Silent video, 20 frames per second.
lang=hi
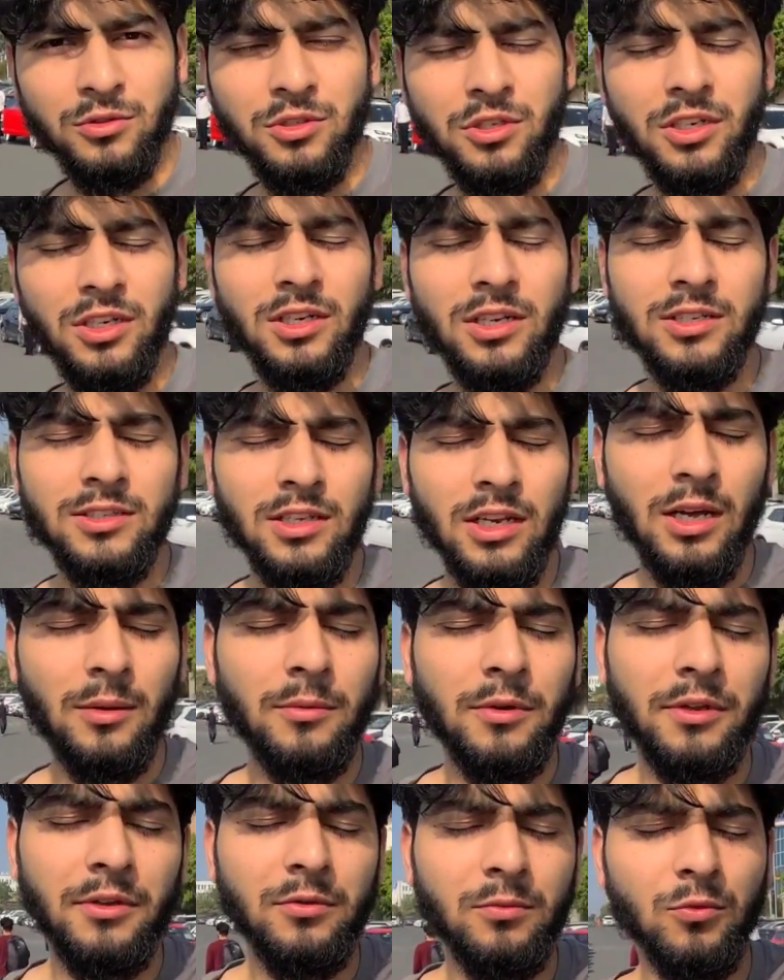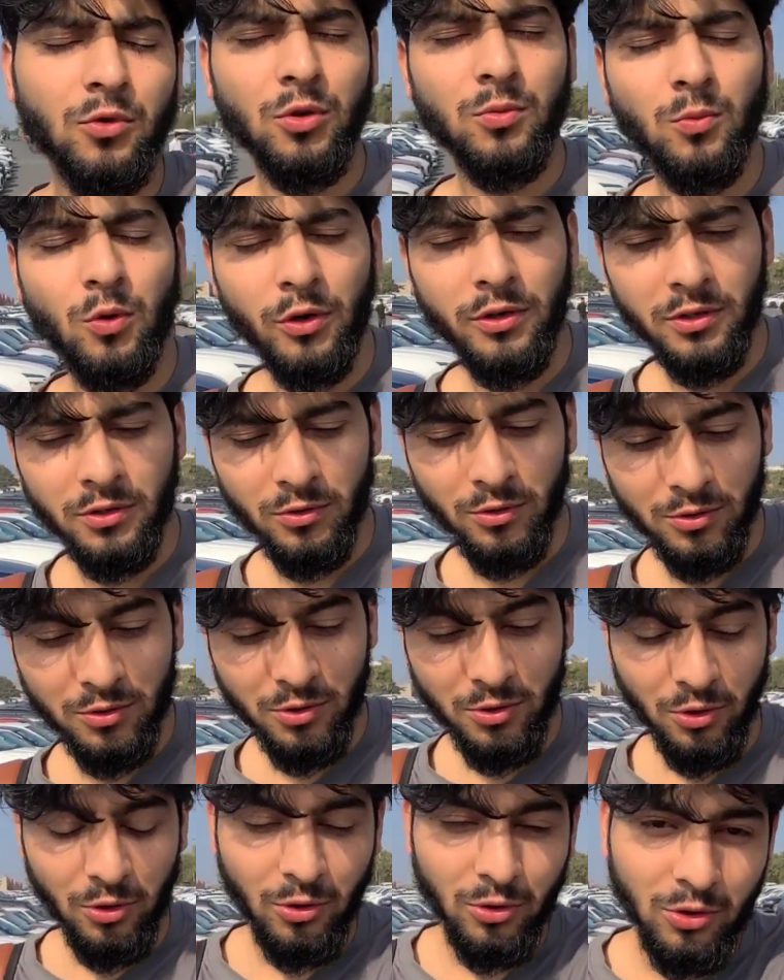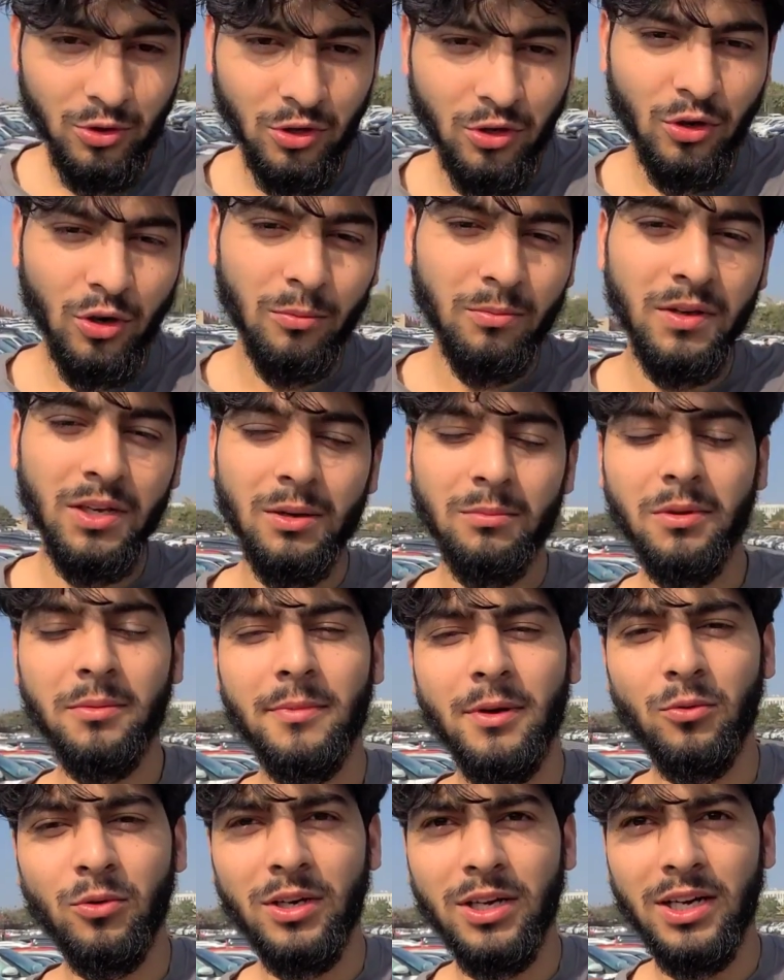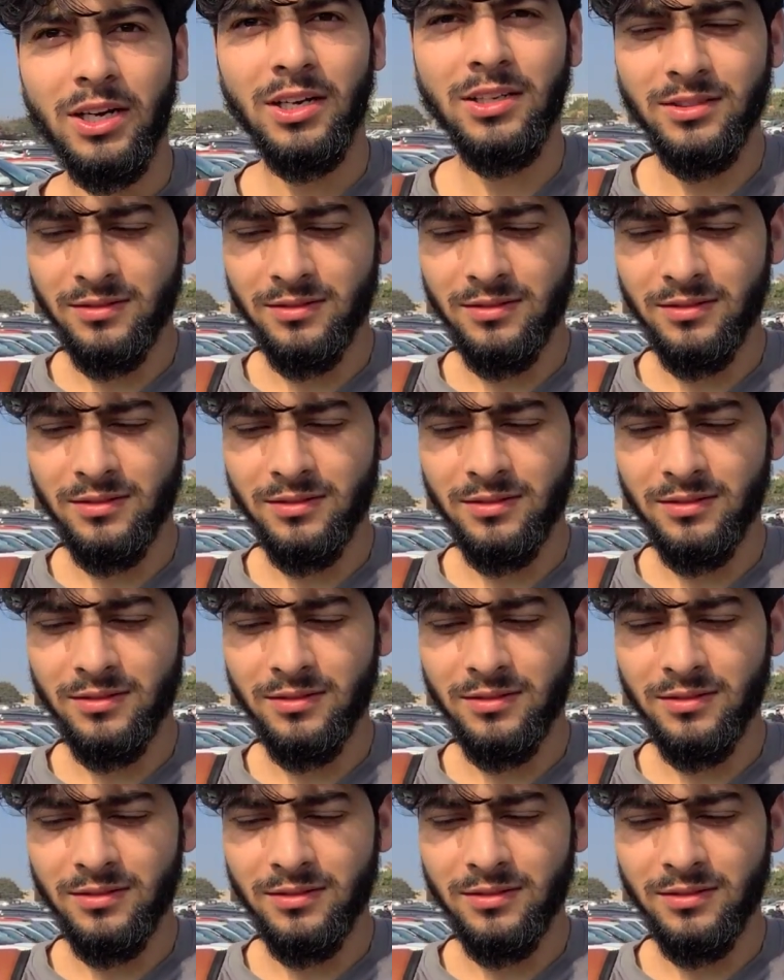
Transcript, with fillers: जी अस्सलाम वालेकुम गुड मॉर्निंग दोस्तों तो अभी अभी मैं उठा